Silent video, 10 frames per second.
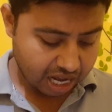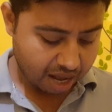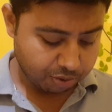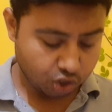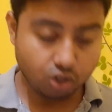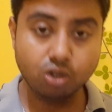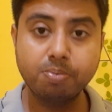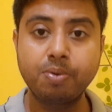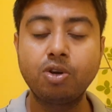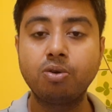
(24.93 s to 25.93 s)
আমি যদিও
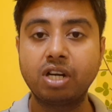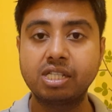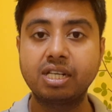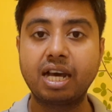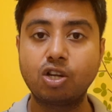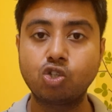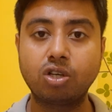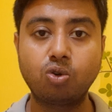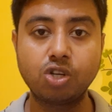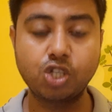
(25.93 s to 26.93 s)
বিভিন্ন ক্লাসের
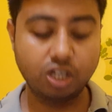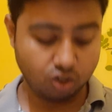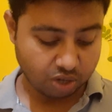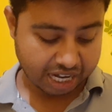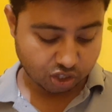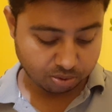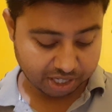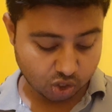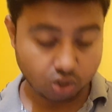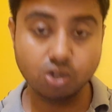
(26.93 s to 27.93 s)
আলোচনা করেছি কিন্তু আজ
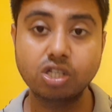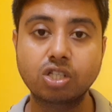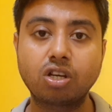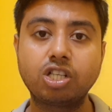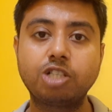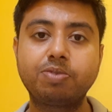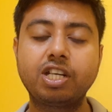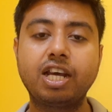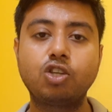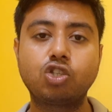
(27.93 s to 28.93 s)
তোমাদের জন্য যে স্কলারশিপটা
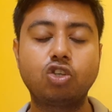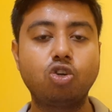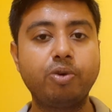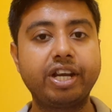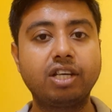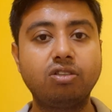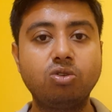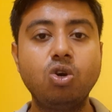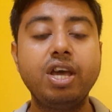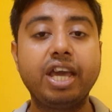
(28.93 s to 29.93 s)
নিয়ে আলোচনা করবো এটা কিন্তু
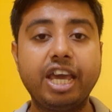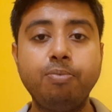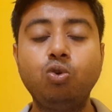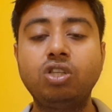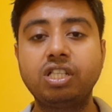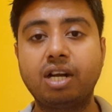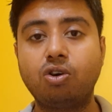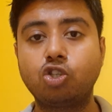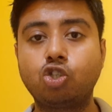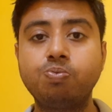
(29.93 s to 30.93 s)
এই মুহূর্তে যারা
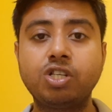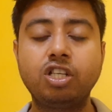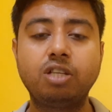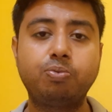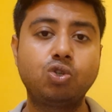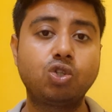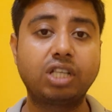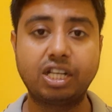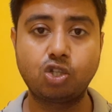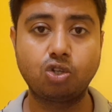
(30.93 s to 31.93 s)
অষ্টম শ্রেণীতে পড়ছো
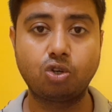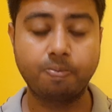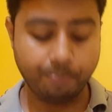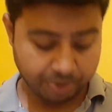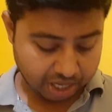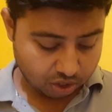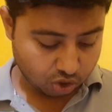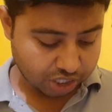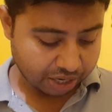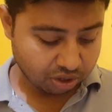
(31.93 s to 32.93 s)
তাদের জন্য তো
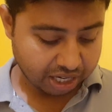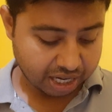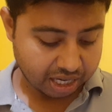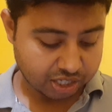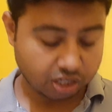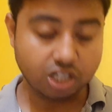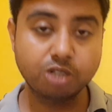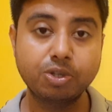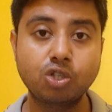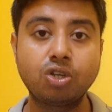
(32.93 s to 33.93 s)
যাই হোক
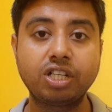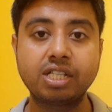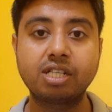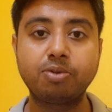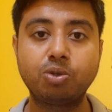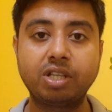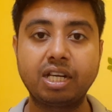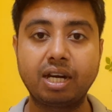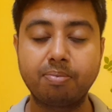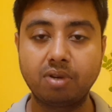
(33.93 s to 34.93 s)
স্কলারশিপের জন্য ডিটেলস আমি
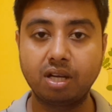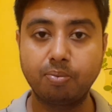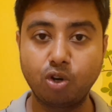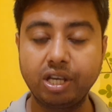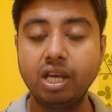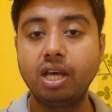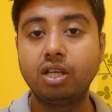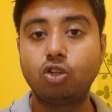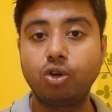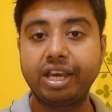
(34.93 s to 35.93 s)
তোমাদের বলি
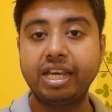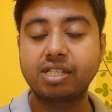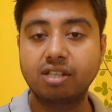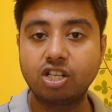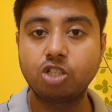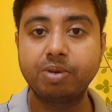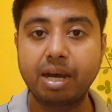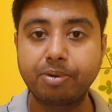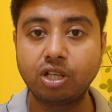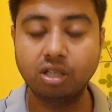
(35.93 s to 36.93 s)
তো এই স্কলারশিপের
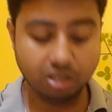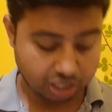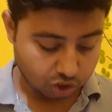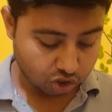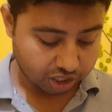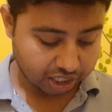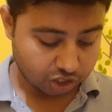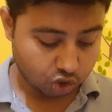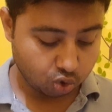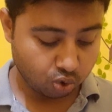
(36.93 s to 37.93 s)
আবেদন কিন্তু
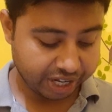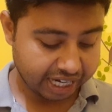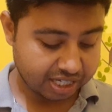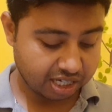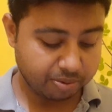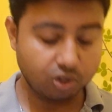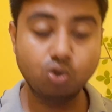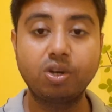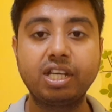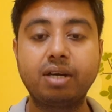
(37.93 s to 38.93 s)
যথারীতি শুরু হয়ে গেছে এবং
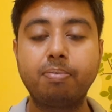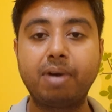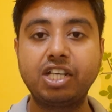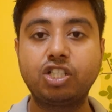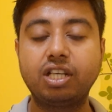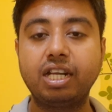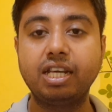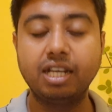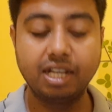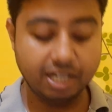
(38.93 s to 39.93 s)
দু সালে
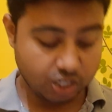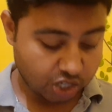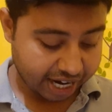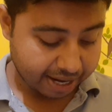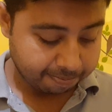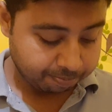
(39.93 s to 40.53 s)
যারা